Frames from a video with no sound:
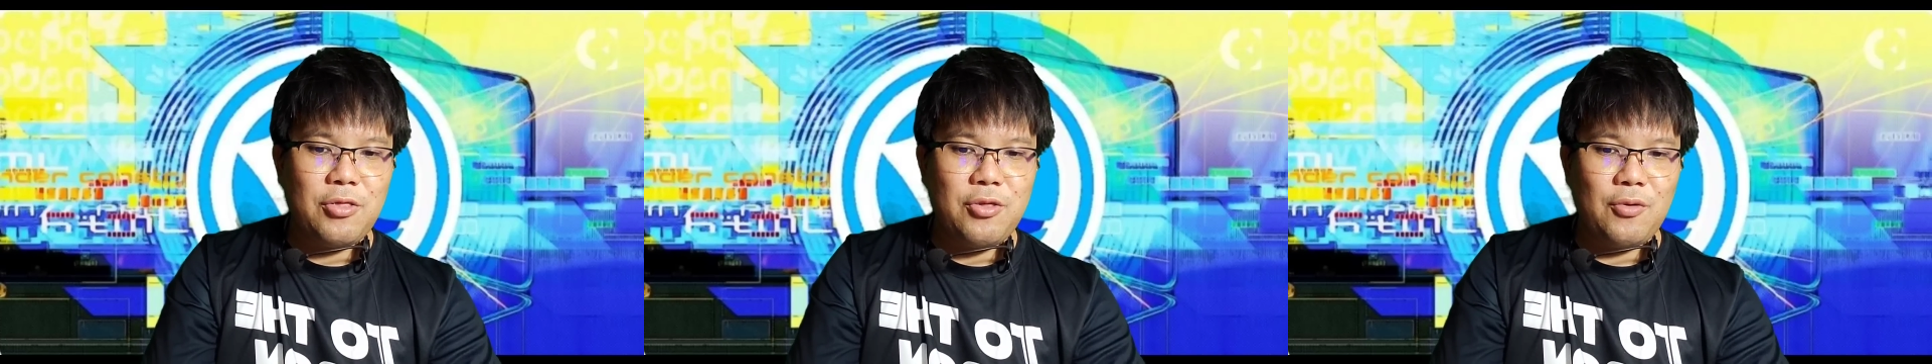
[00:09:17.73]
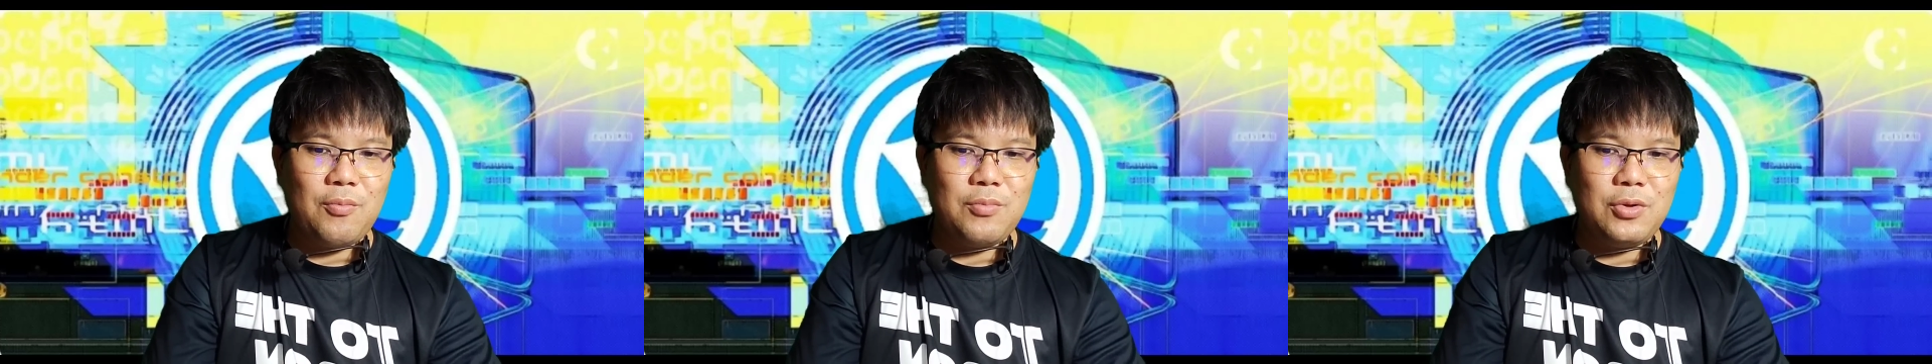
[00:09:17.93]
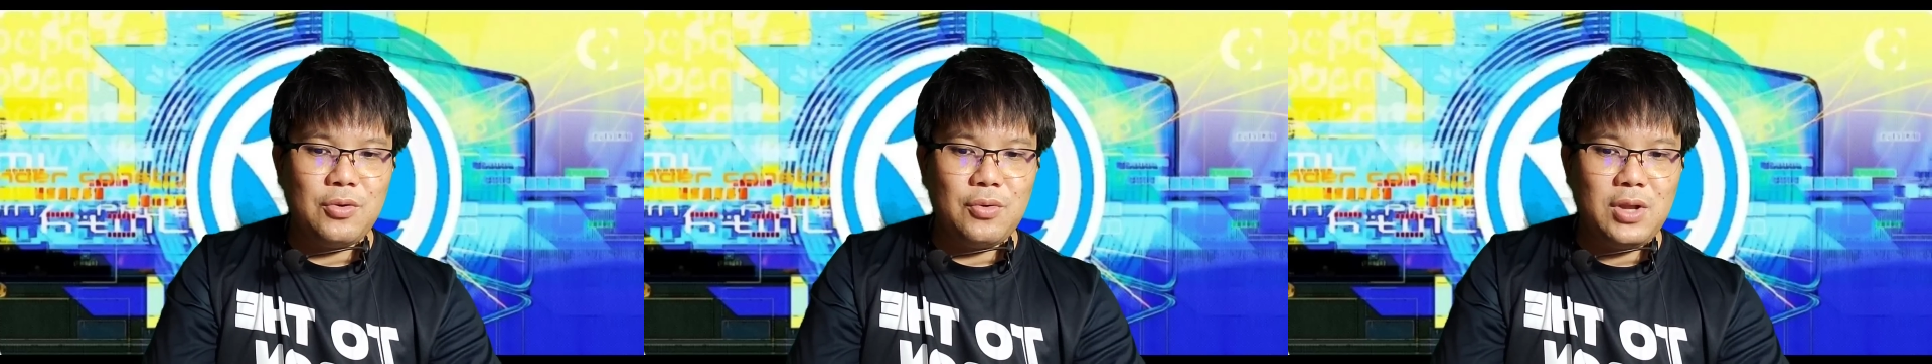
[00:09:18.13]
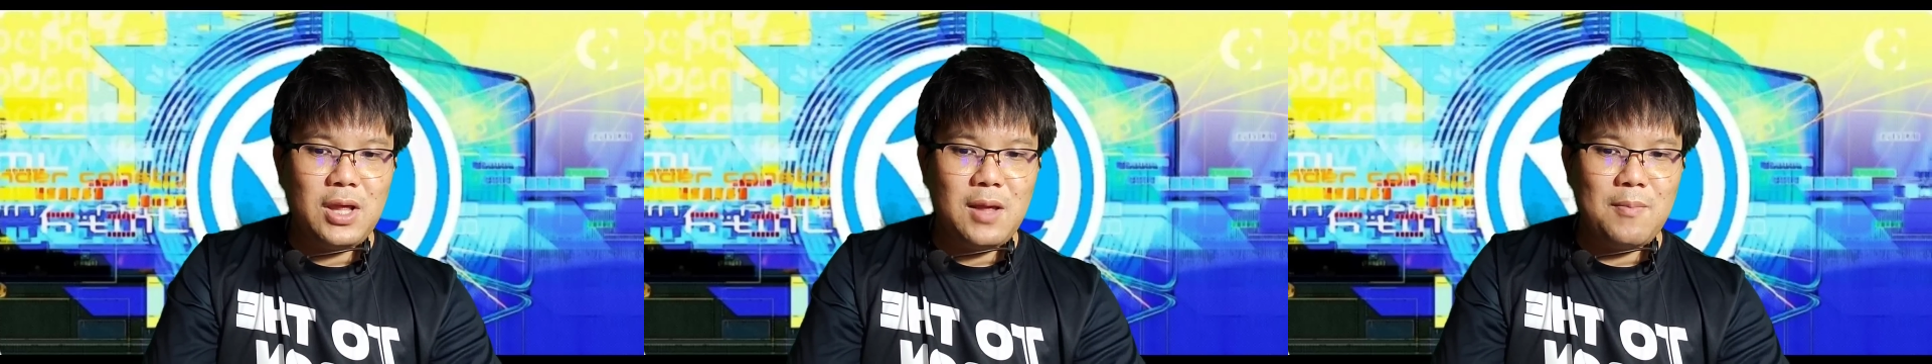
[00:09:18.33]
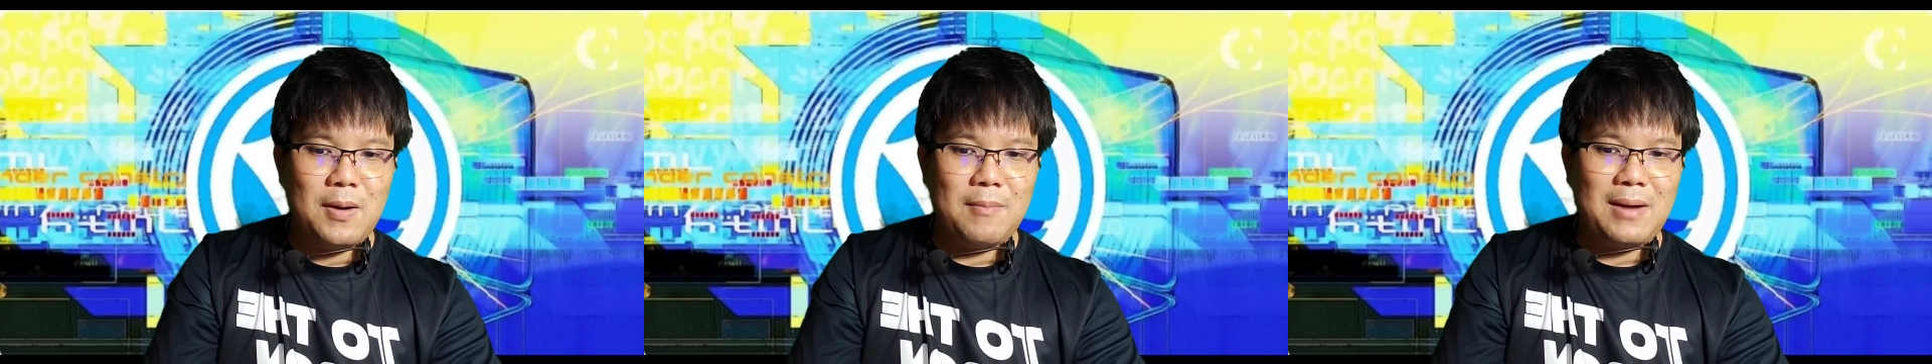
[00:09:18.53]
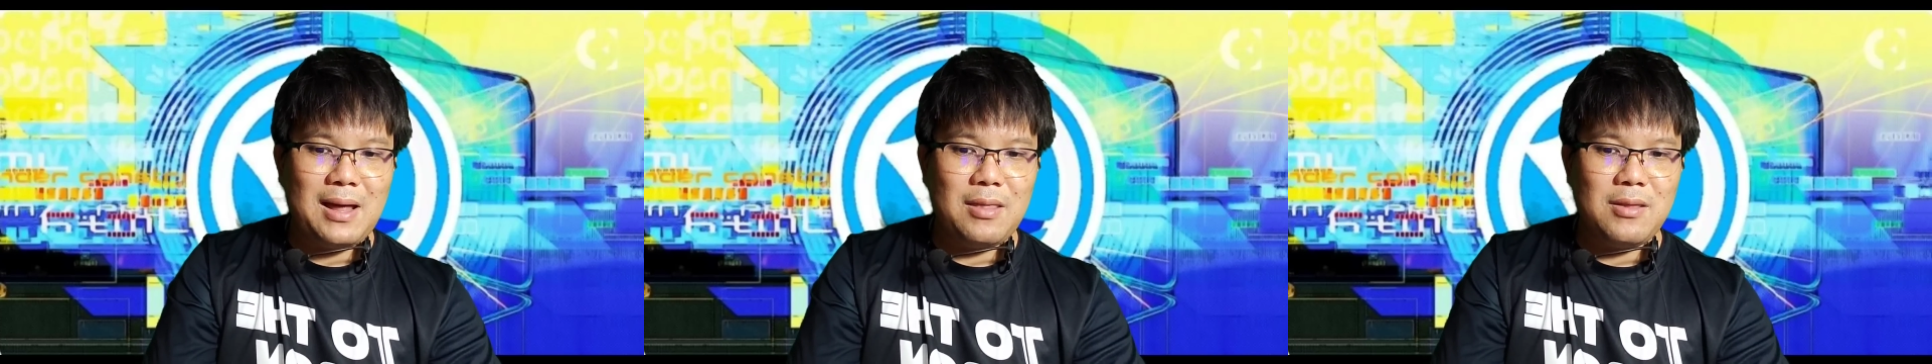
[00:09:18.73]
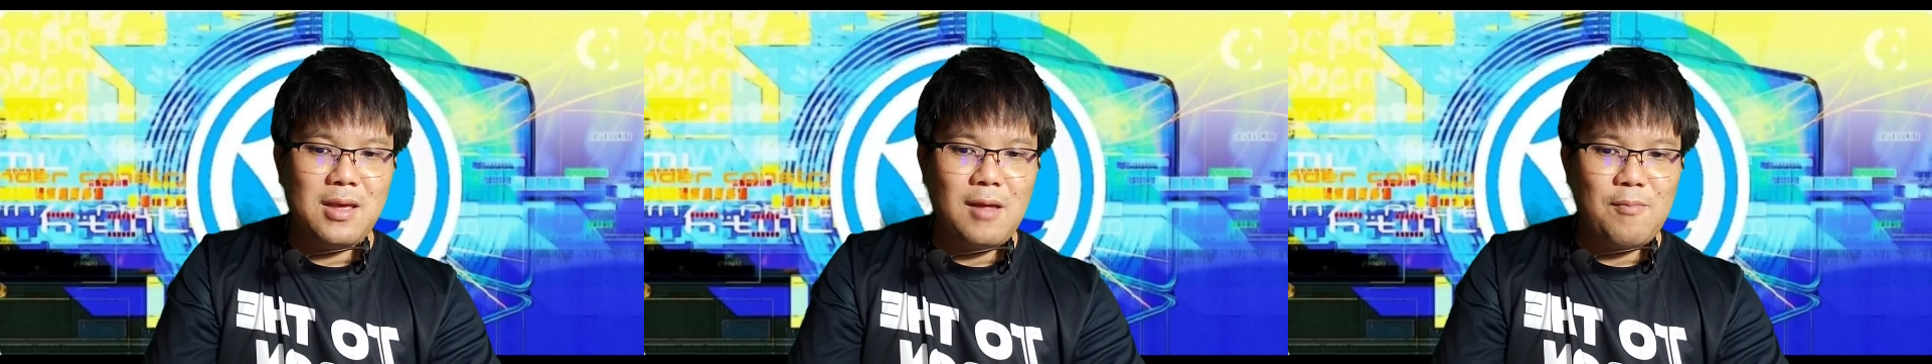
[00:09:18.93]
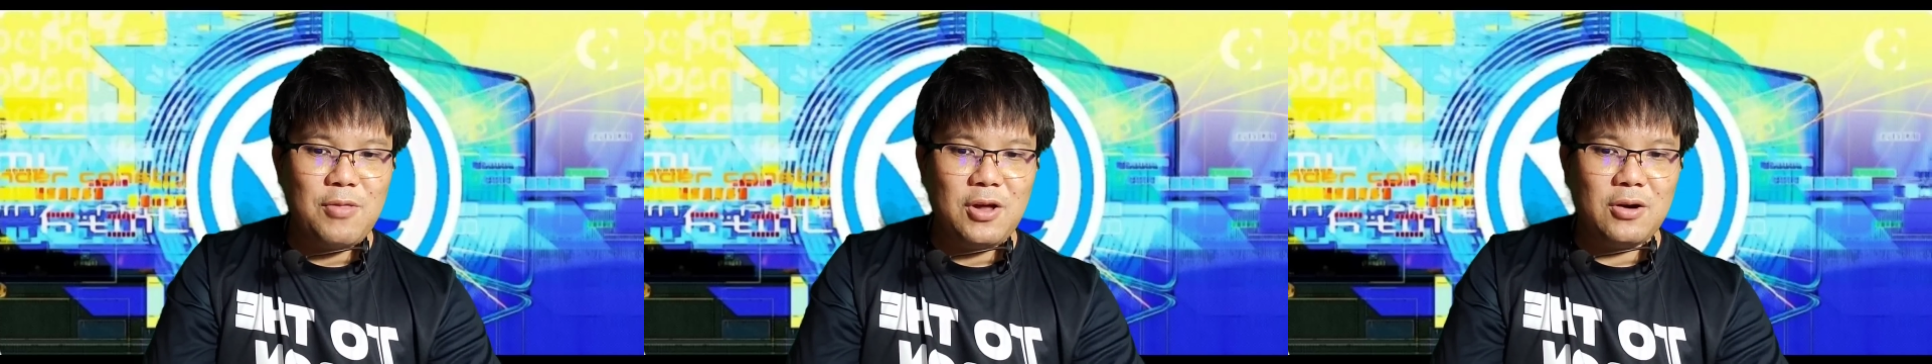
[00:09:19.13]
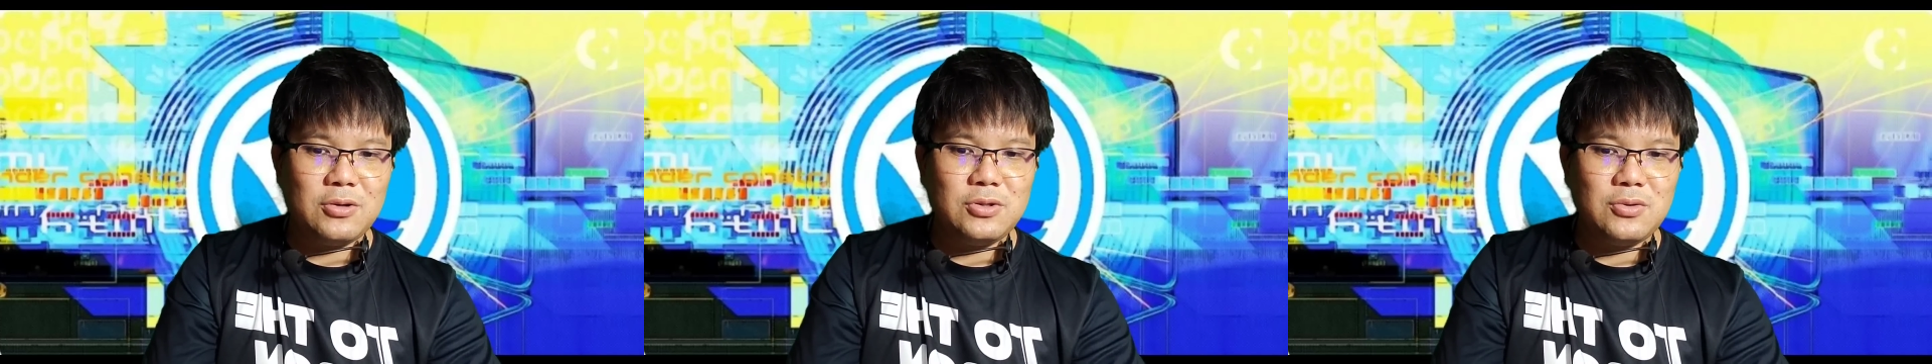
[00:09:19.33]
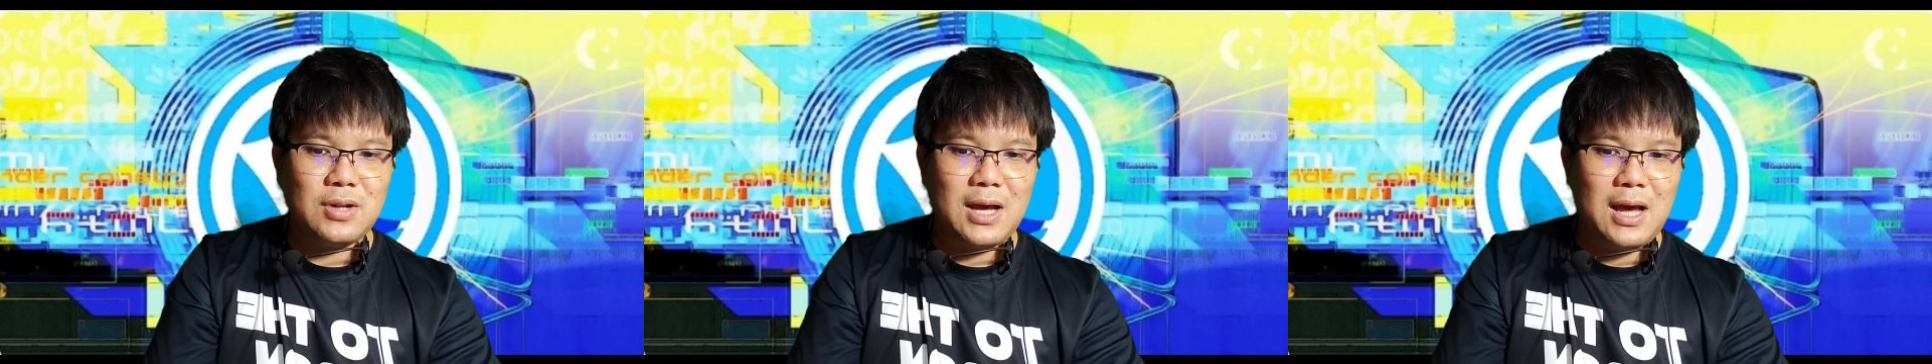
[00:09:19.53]
สุ่มอยู่ที่ประมาณ ยี่สิบสอง
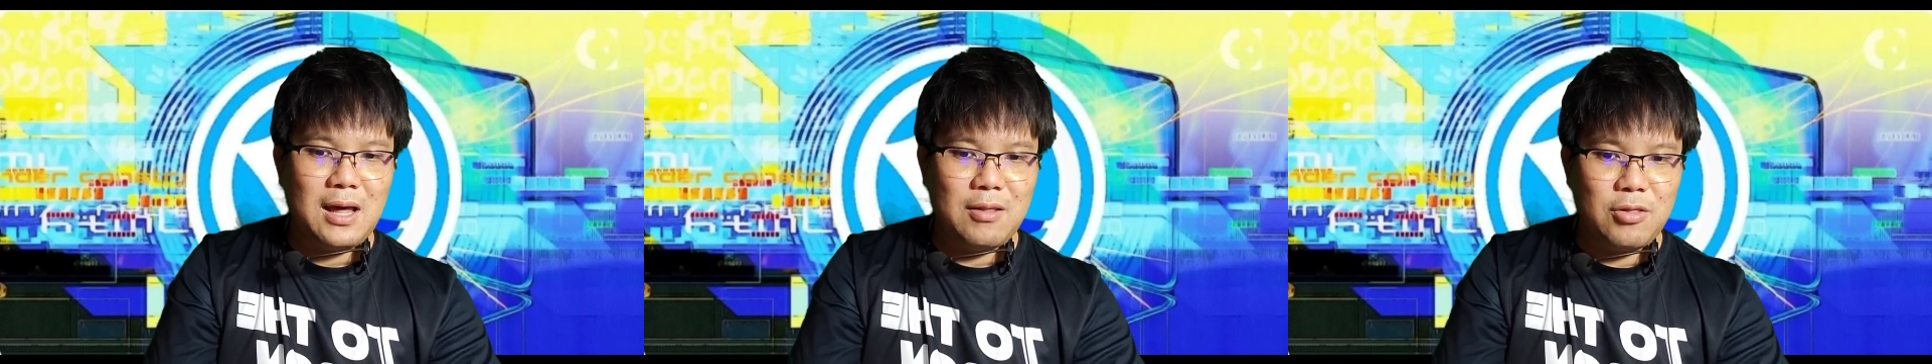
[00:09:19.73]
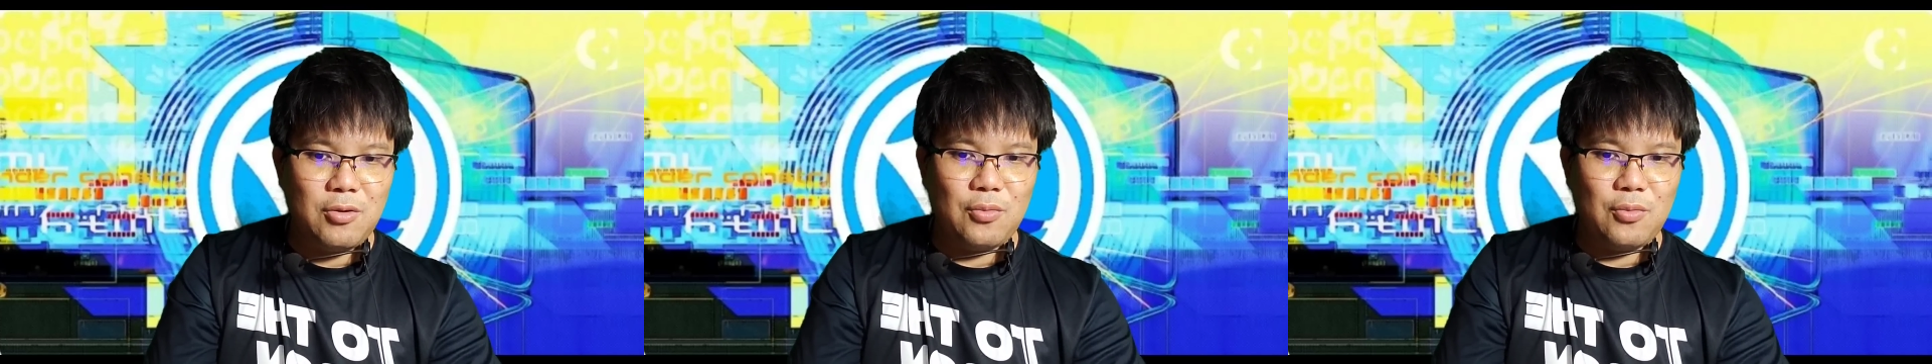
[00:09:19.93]
จุดห้า